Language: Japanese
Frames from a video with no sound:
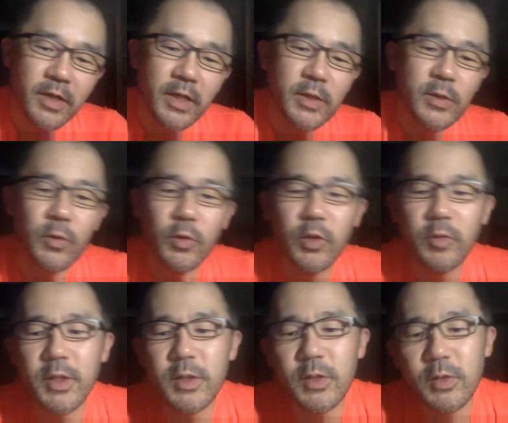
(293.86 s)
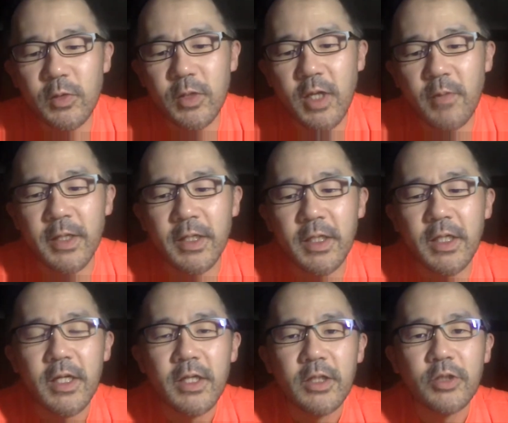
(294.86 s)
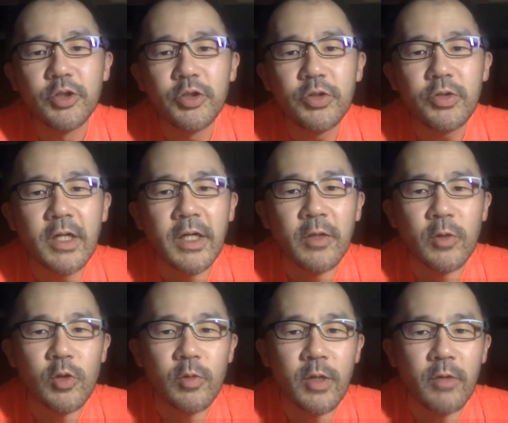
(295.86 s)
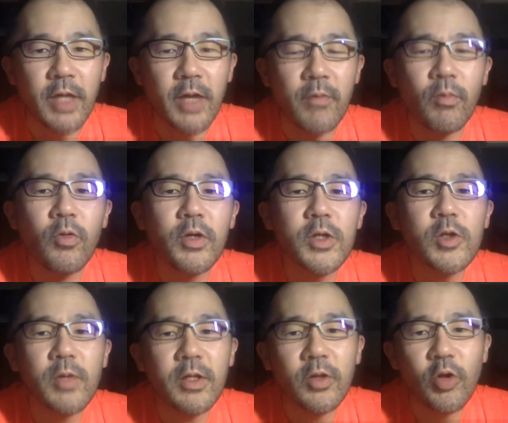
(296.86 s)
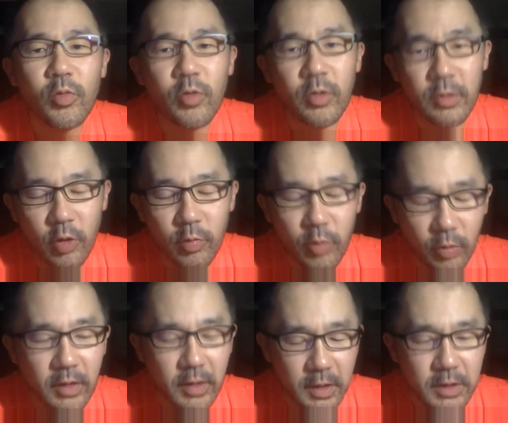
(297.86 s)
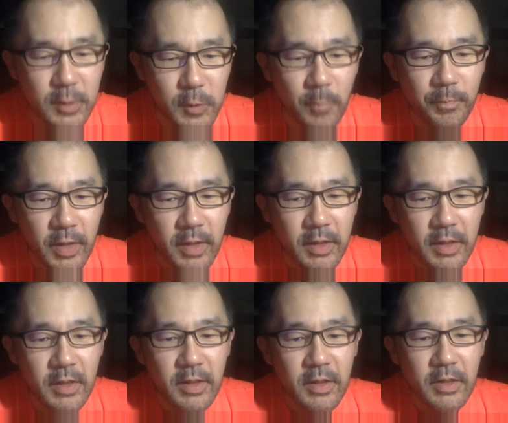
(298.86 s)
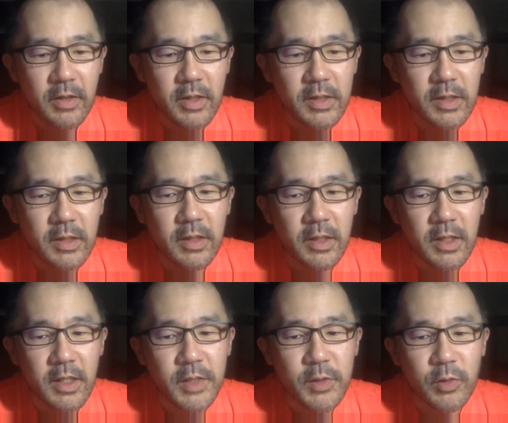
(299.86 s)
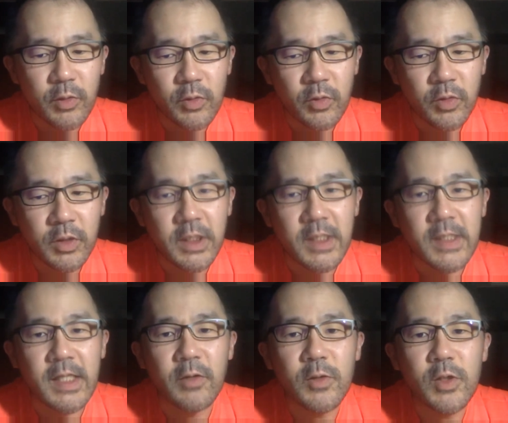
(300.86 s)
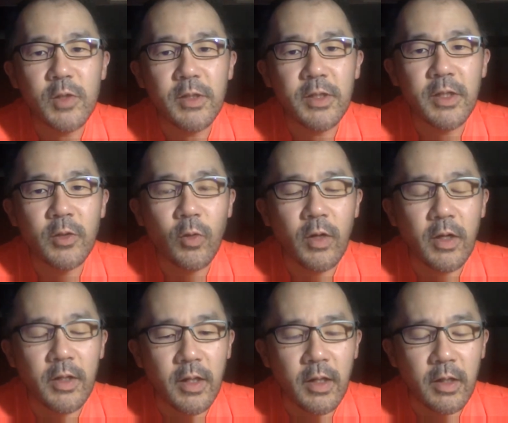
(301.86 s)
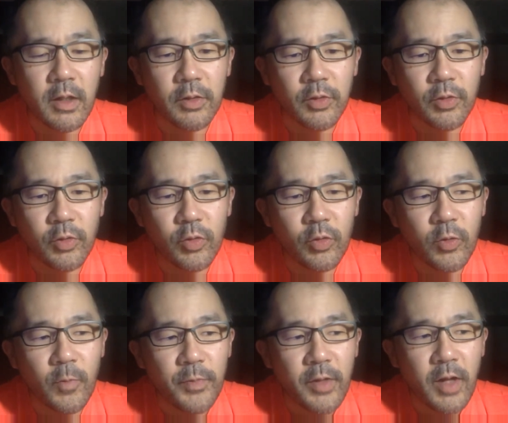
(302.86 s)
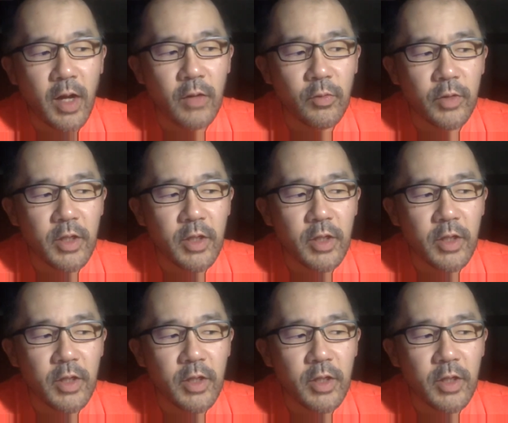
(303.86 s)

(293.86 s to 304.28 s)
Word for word: るやつを区別するために、従来のそばをね、盛りそばって呼ぶようになったらしいんですよ。で、さらに、その、じゃあ、ざるそばってのはどっから出てきたかっていうと、あの、